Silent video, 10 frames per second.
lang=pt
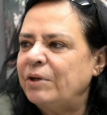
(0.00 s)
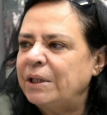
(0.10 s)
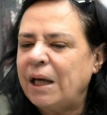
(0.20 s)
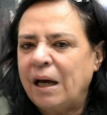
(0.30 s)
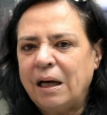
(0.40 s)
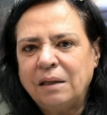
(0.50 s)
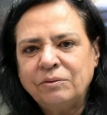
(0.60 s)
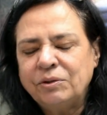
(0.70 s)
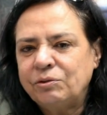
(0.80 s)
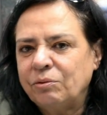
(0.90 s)

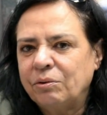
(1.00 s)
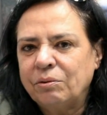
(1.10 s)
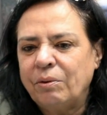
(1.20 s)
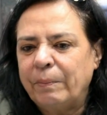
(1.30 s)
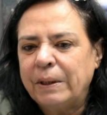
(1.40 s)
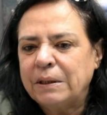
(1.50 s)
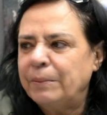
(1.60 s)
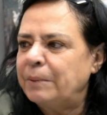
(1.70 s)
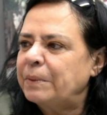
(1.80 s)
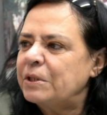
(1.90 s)
enterrados estourou
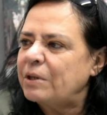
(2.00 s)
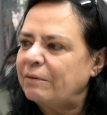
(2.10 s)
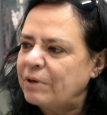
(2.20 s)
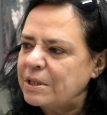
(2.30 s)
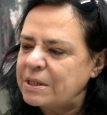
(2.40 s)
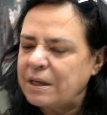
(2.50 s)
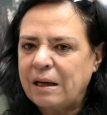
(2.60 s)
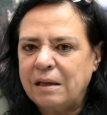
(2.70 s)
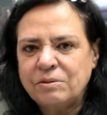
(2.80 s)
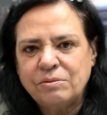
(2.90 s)
completamente, porque estavam
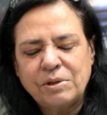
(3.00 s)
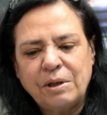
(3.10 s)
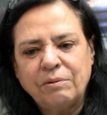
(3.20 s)
ressecados não sei